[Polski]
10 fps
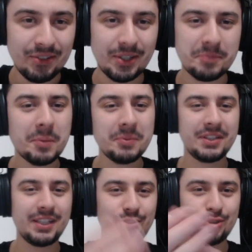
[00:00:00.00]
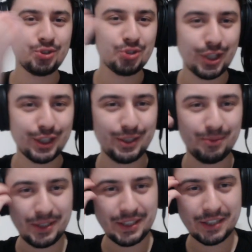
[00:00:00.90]
No pamiętajcie, że
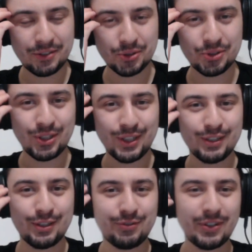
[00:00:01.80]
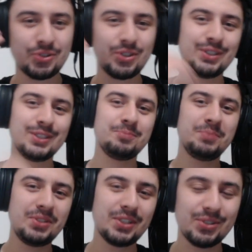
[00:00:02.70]
czarnymi gra gość
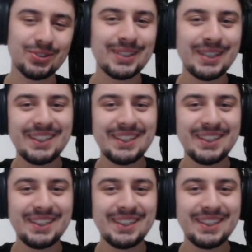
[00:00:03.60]
2650.